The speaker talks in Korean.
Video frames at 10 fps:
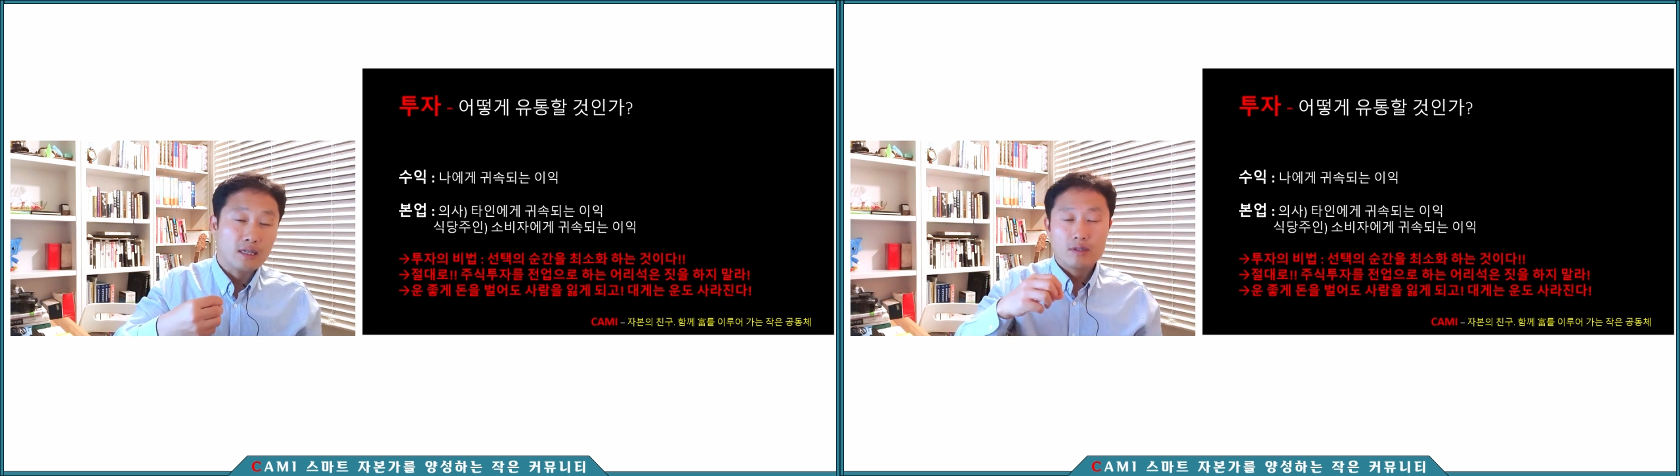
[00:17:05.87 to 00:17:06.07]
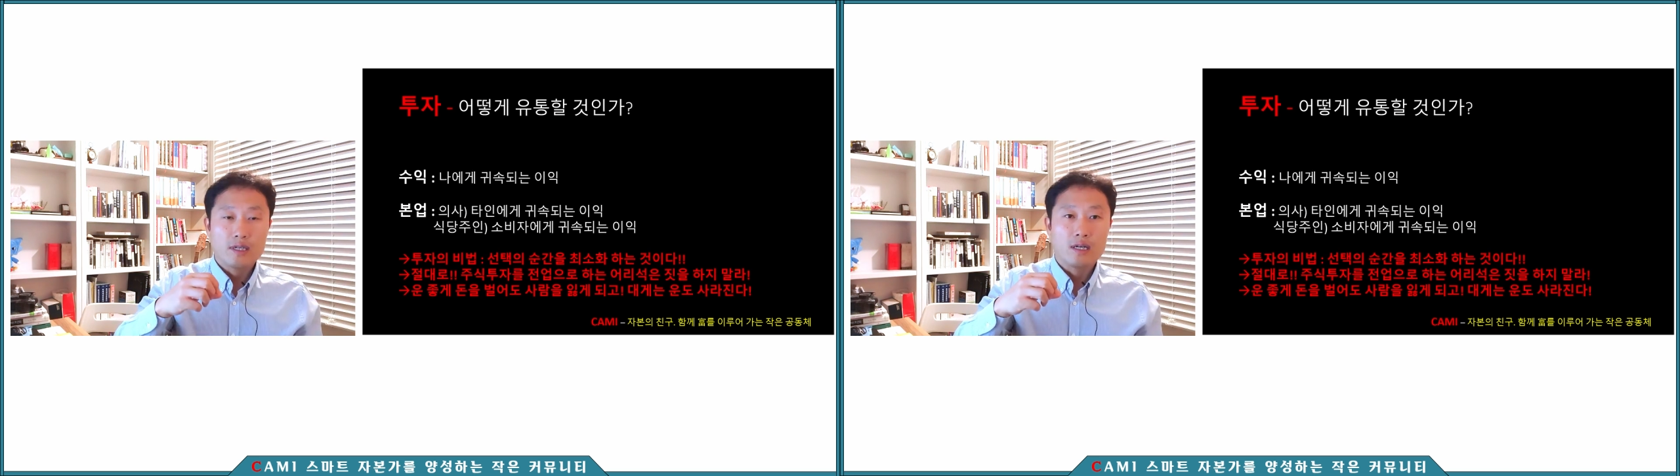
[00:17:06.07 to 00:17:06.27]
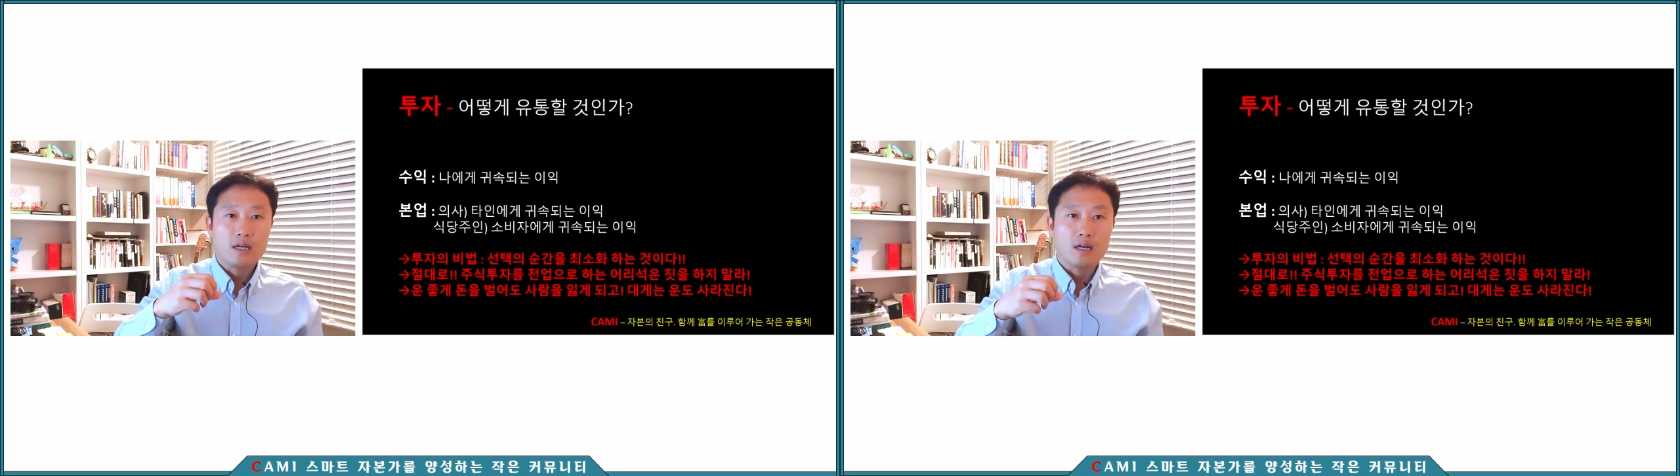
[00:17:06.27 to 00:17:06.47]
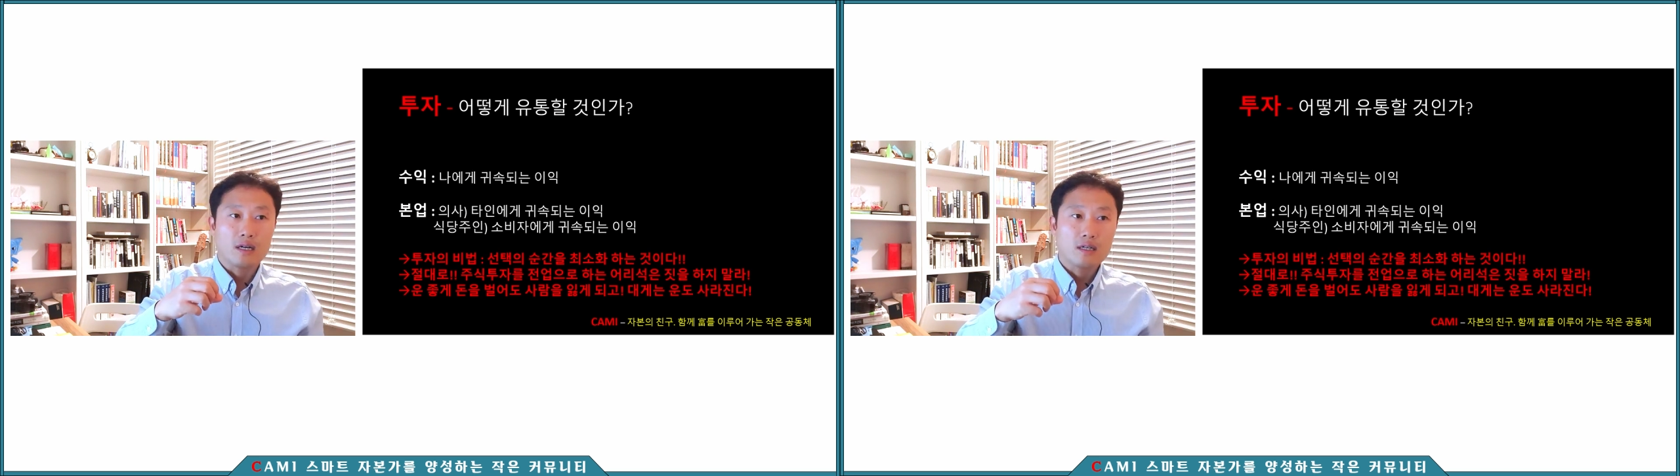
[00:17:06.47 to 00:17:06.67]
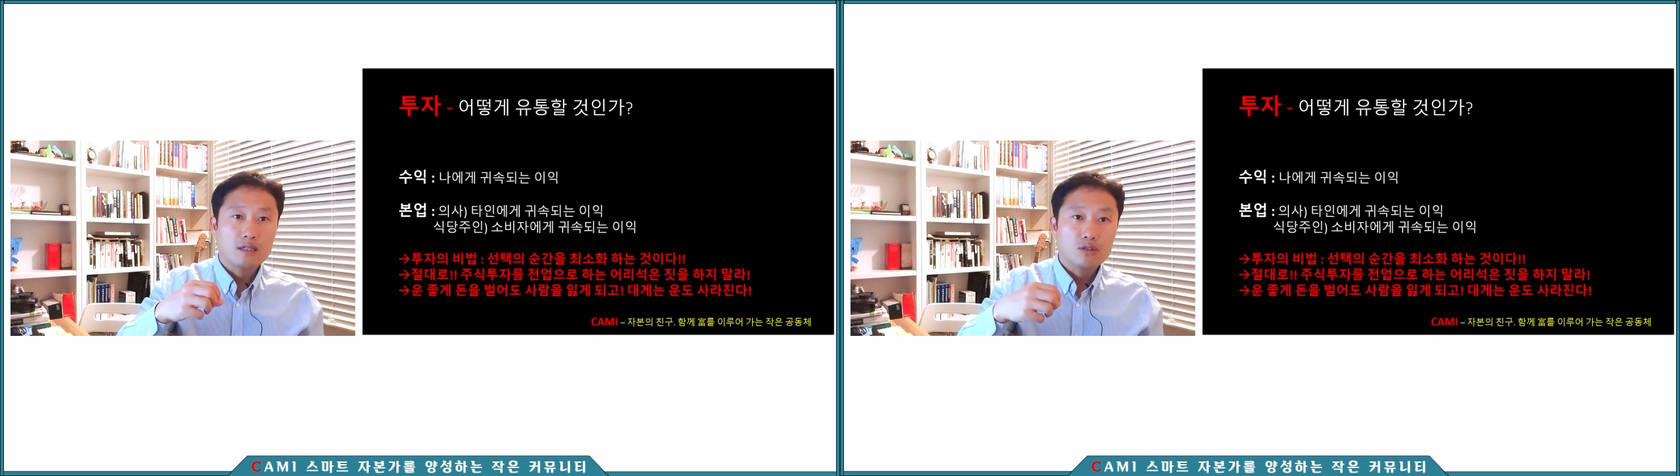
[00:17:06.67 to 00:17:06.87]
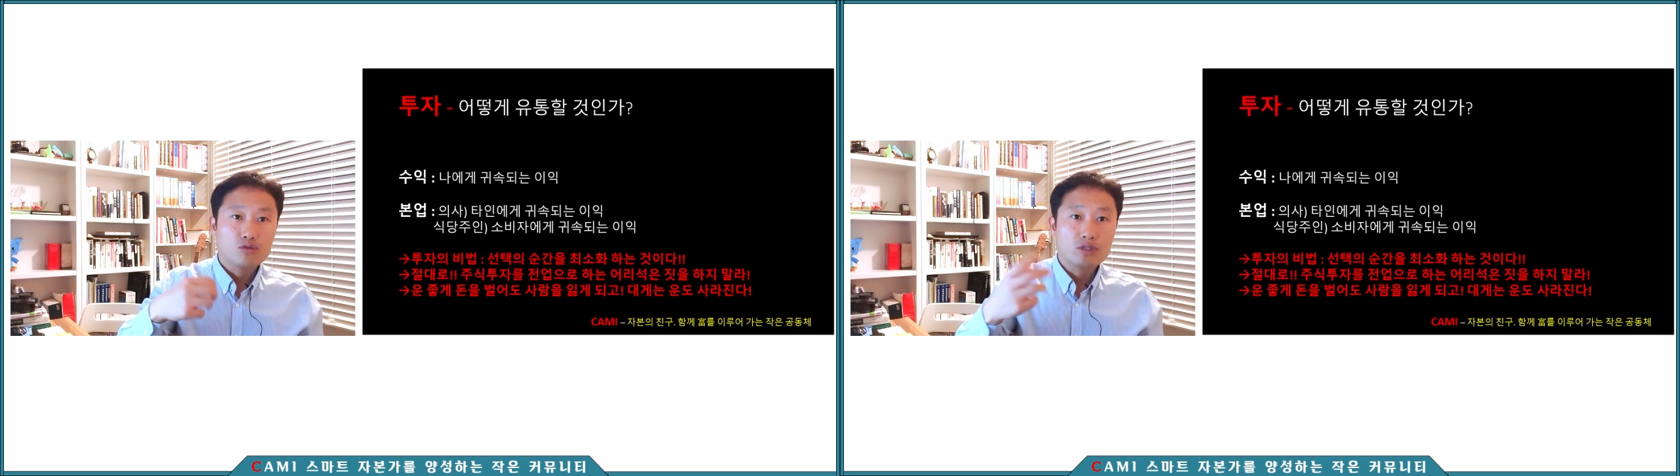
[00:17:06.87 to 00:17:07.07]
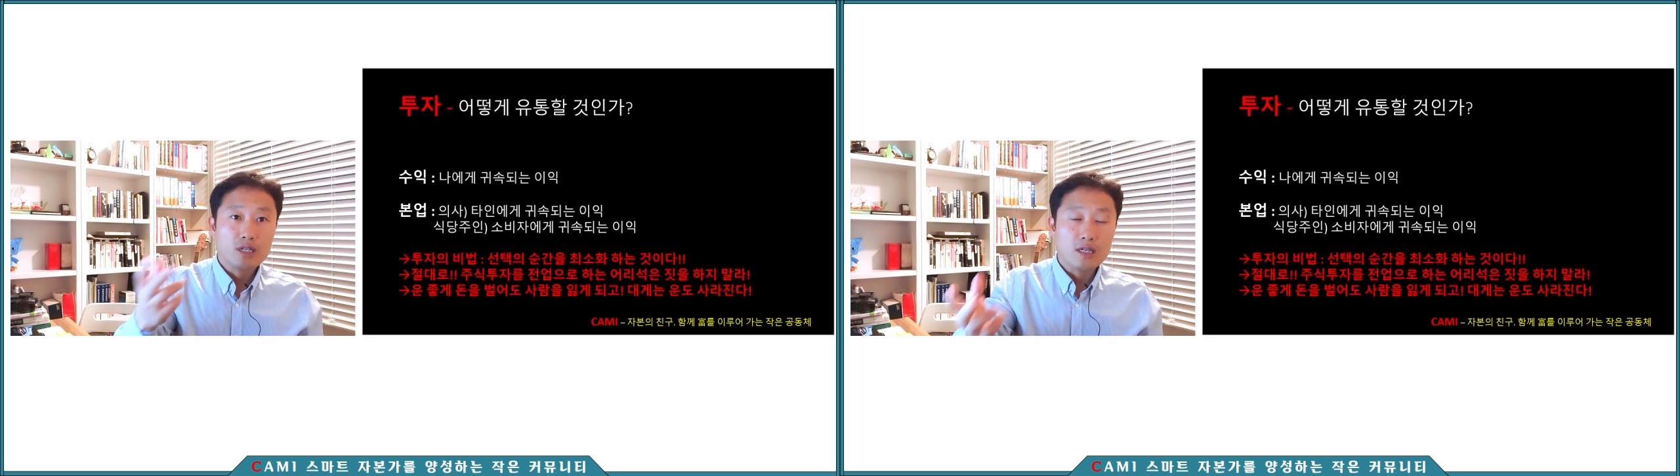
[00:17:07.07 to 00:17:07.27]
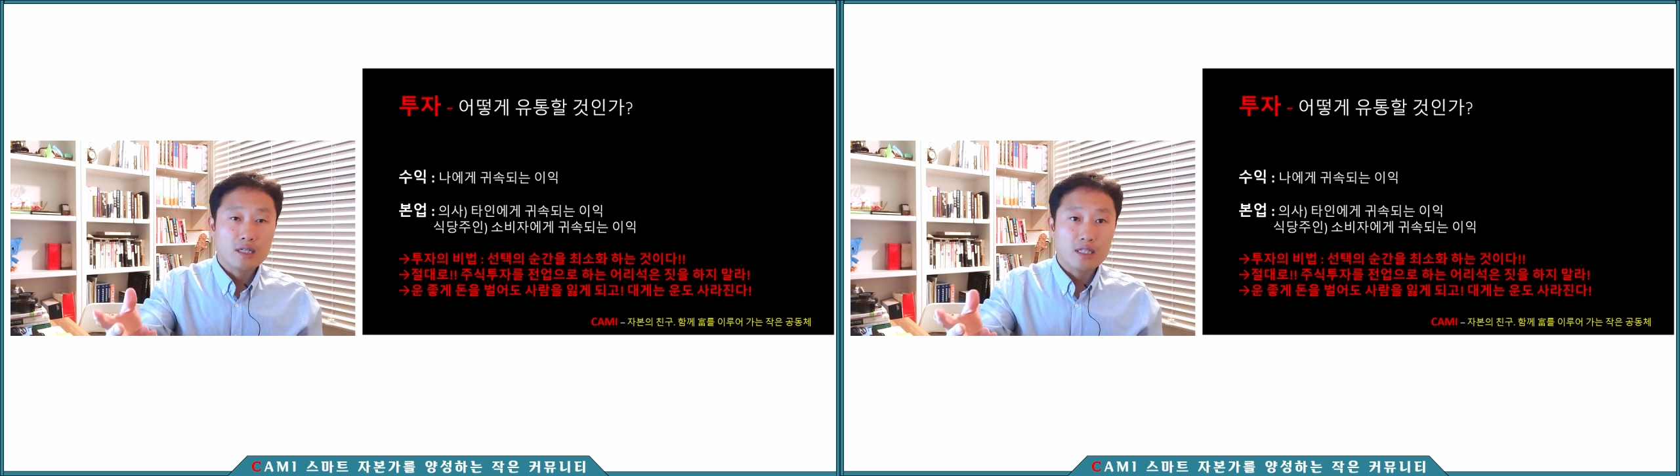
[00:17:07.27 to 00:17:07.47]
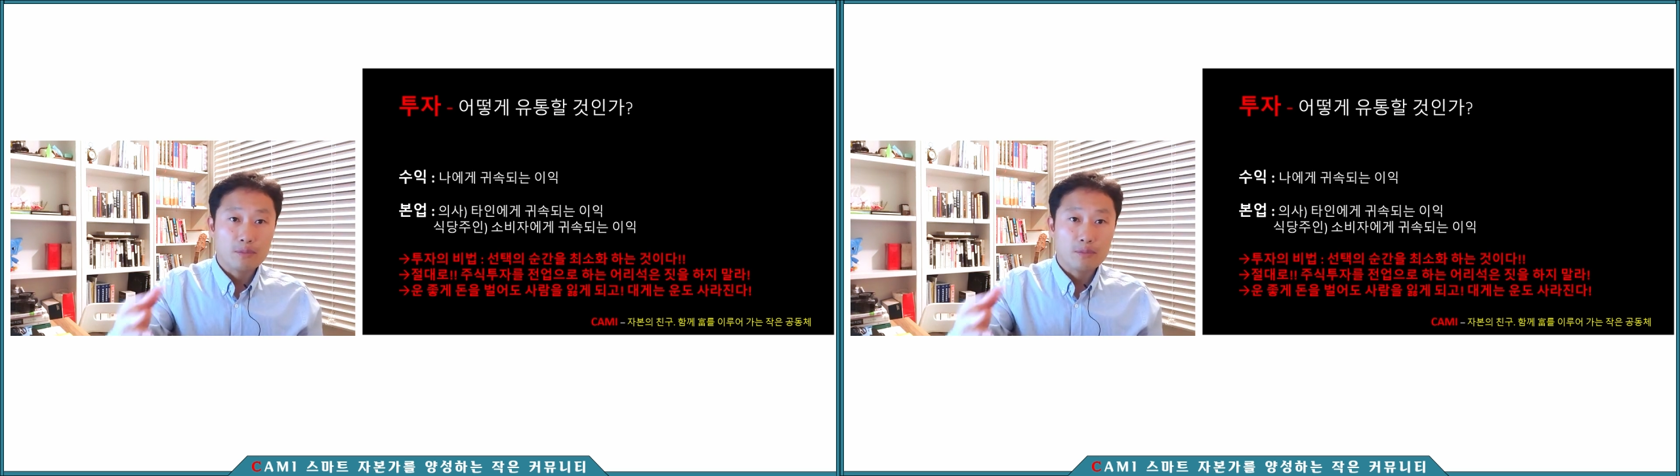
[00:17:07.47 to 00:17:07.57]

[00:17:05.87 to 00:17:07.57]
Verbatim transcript: 내가 투자를 하는데